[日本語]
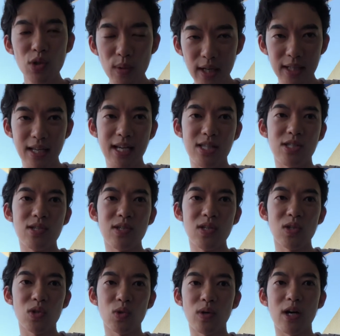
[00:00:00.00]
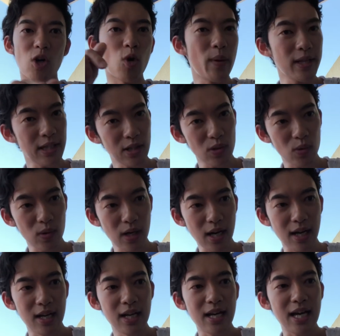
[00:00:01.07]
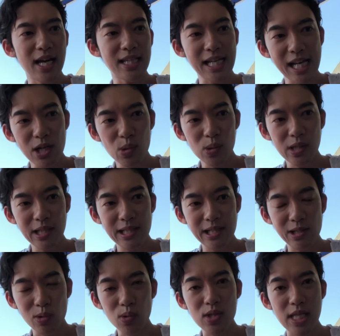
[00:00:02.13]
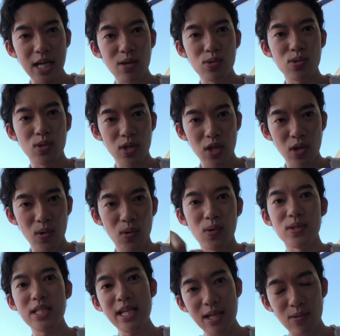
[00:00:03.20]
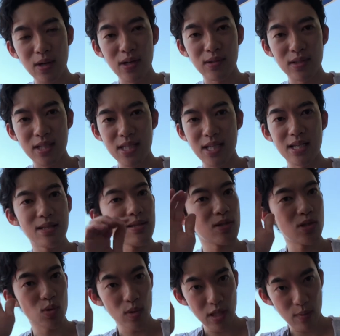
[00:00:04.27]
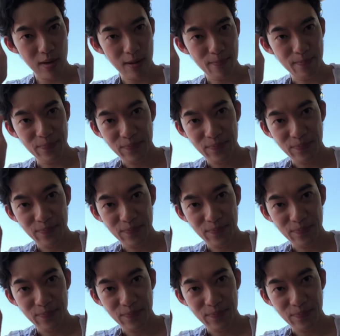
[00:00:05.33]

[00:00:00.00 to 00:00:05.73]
というわけで続きの動画はコメント欄の方から内向的な人ほど成功する企業法ぜひご覧ください。それでは。